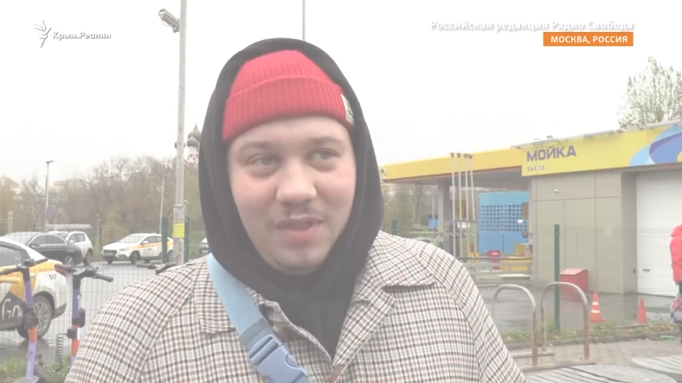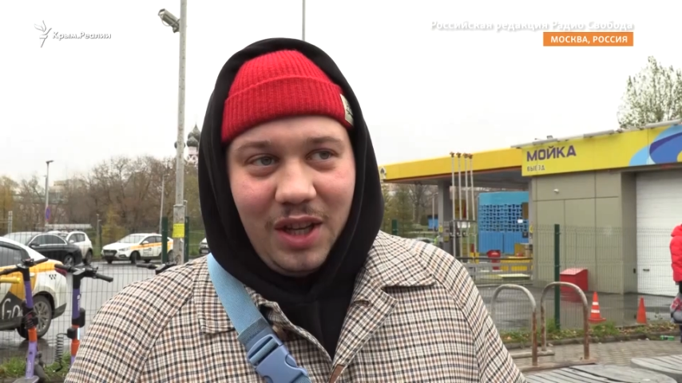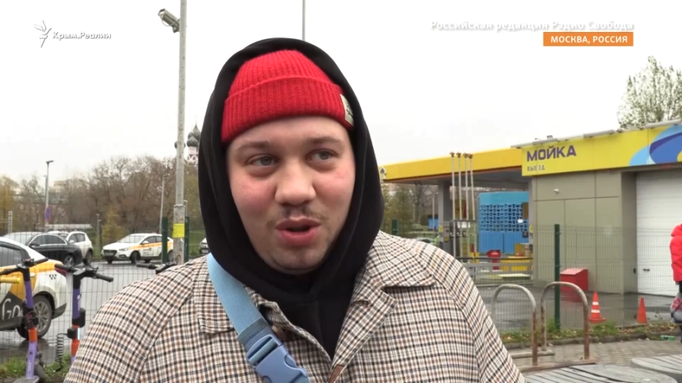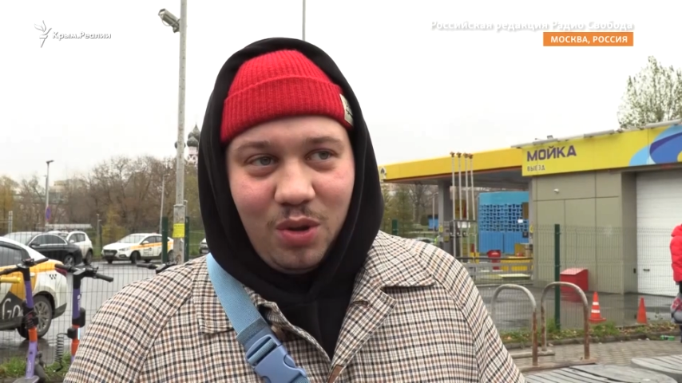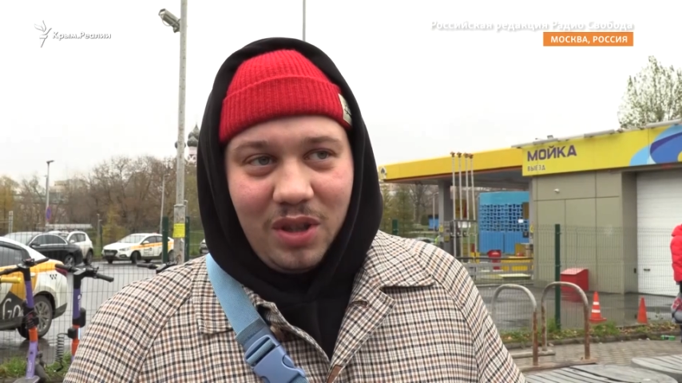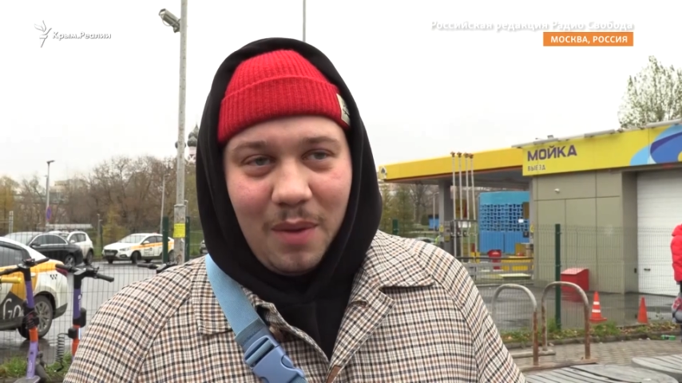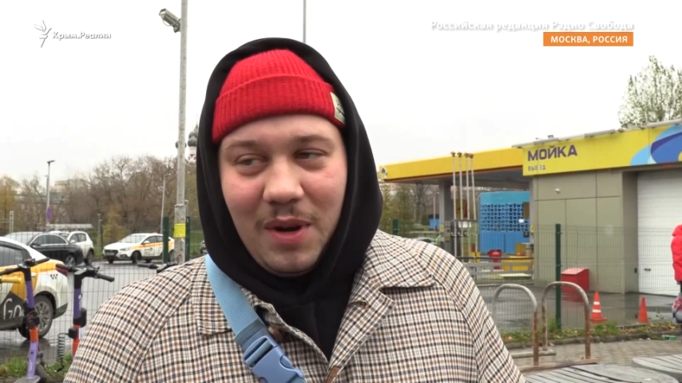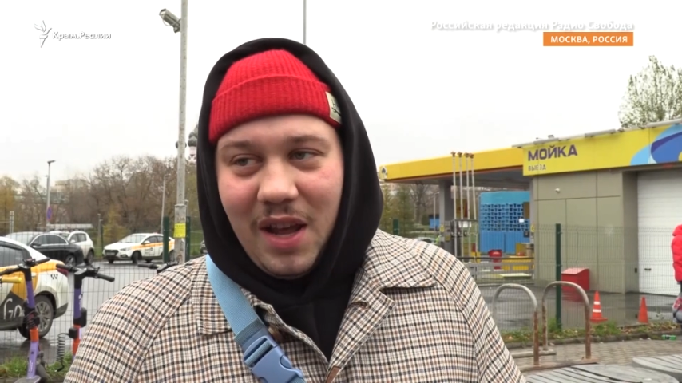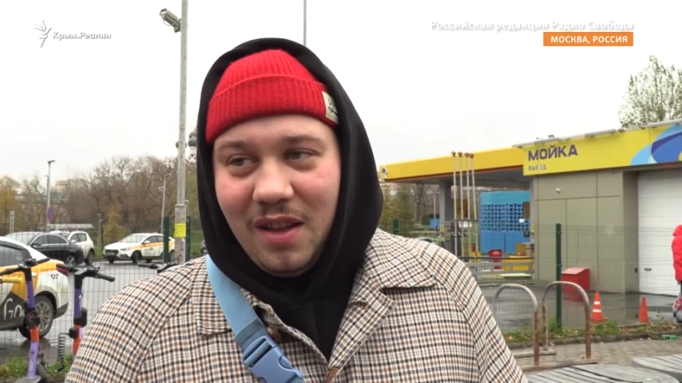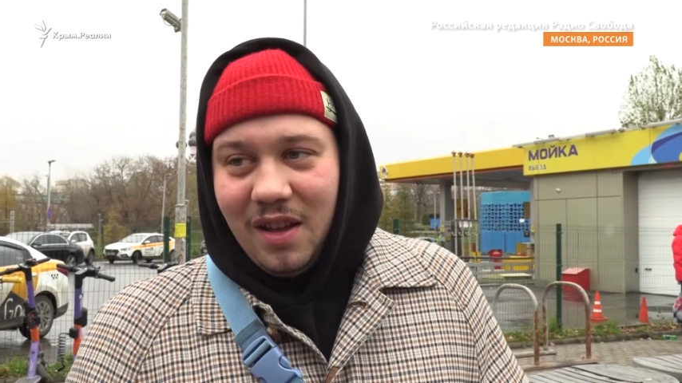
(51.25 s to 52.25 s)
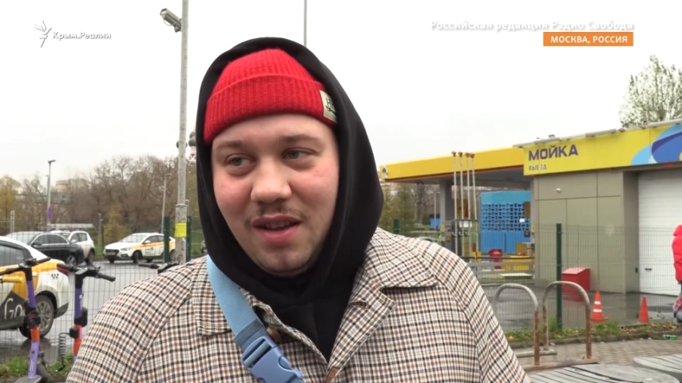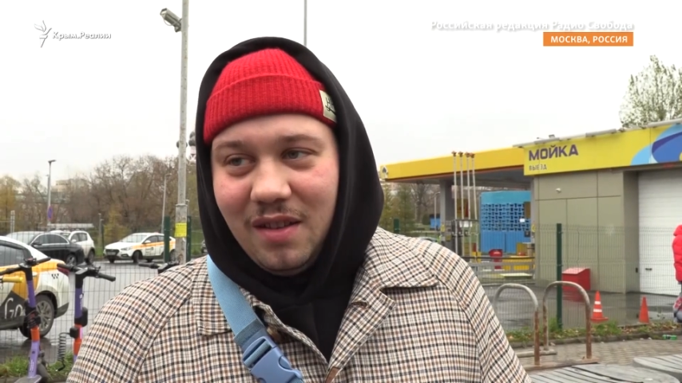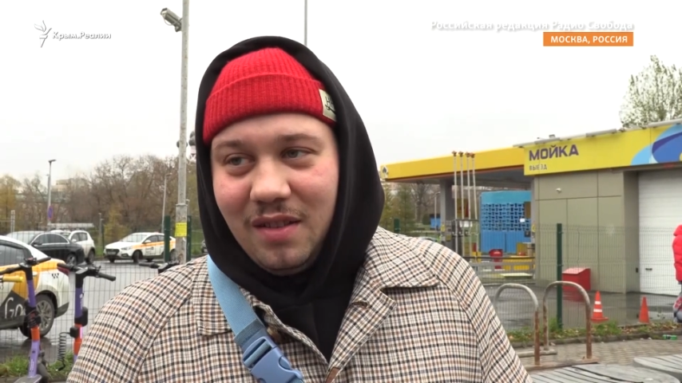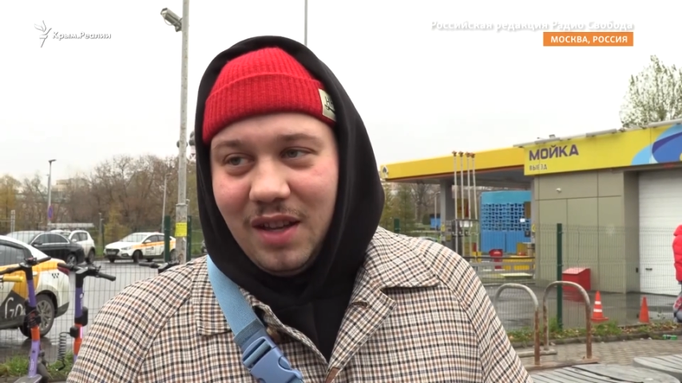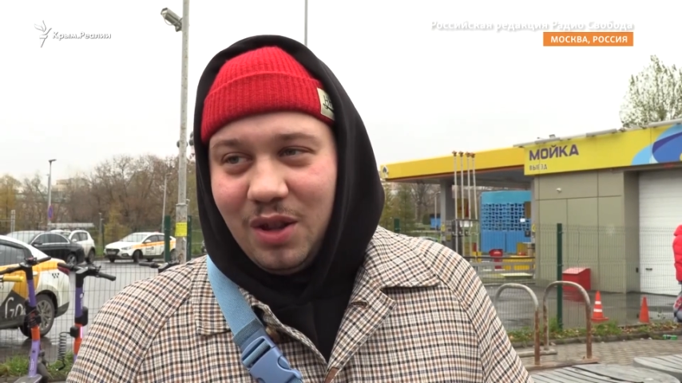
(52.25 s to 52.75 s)
Нету
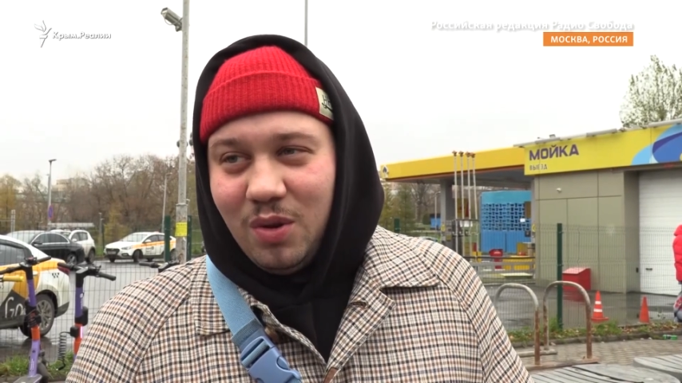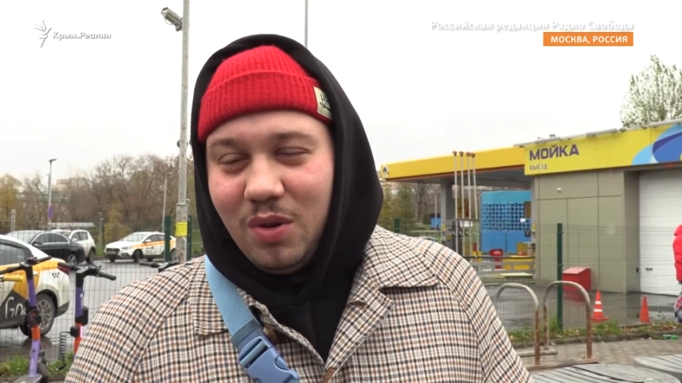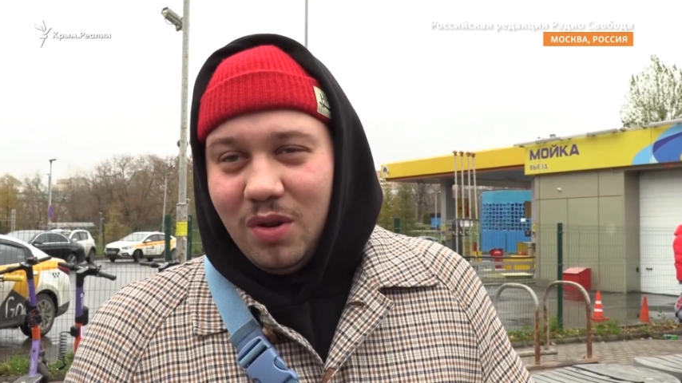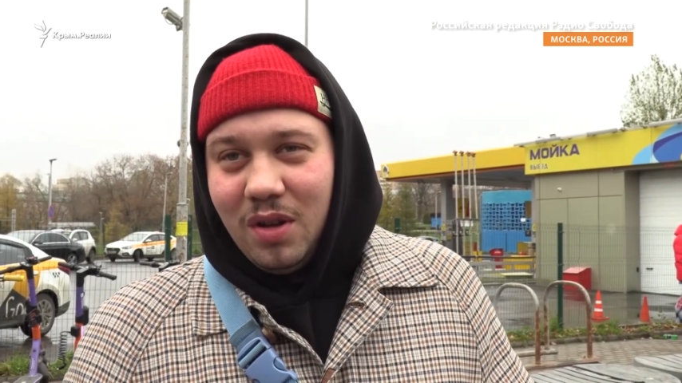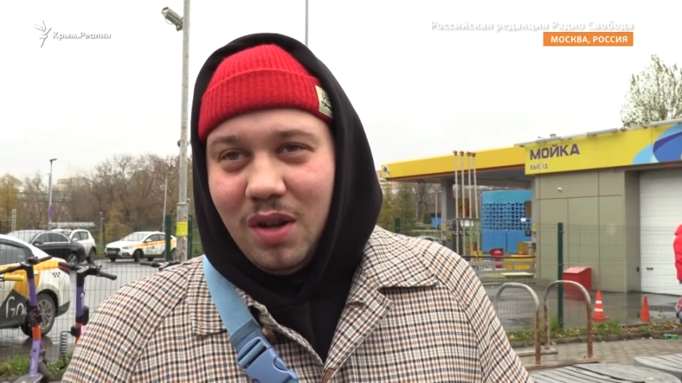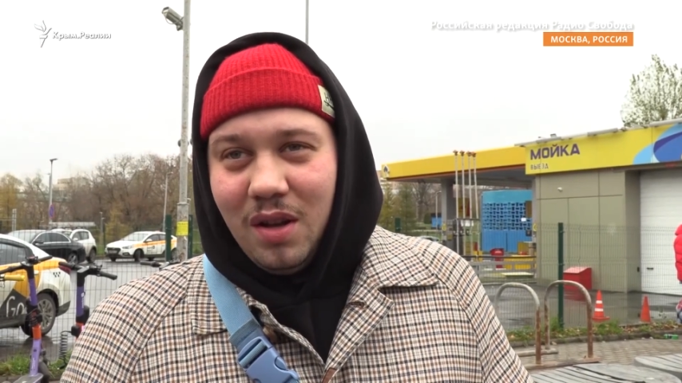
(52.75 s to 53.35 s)
отопления, нету